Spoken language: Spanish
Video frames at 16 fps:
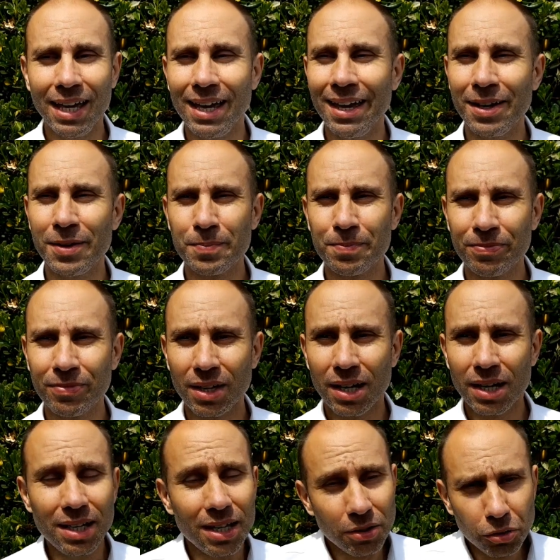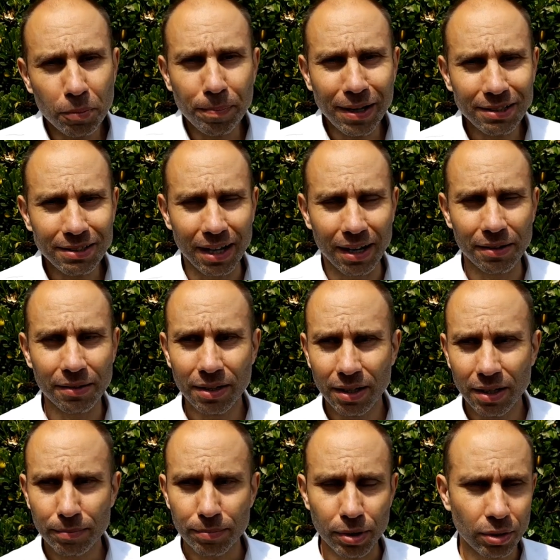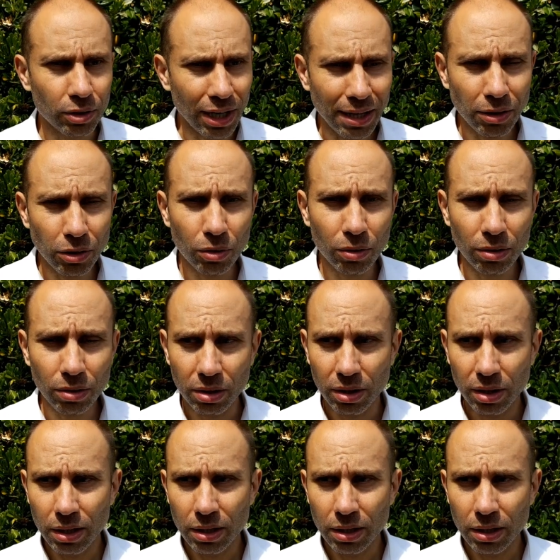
Em, y eso pasa. Por lo tanto,